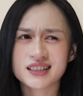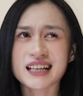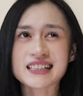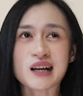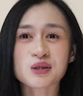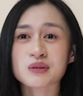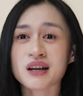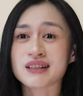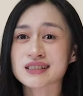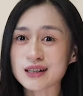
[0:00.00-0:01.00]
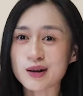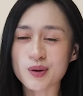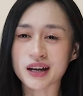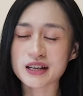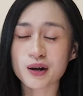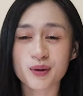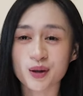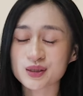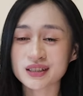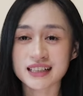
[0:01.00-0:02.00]
thì tại sao chúng ta phải sợ một cái điều mà nó
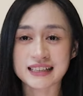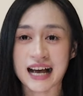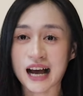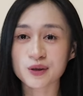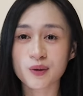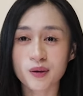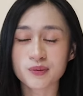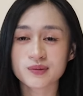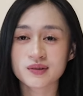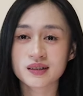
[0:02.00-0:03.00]
chưa xảy ra đúng không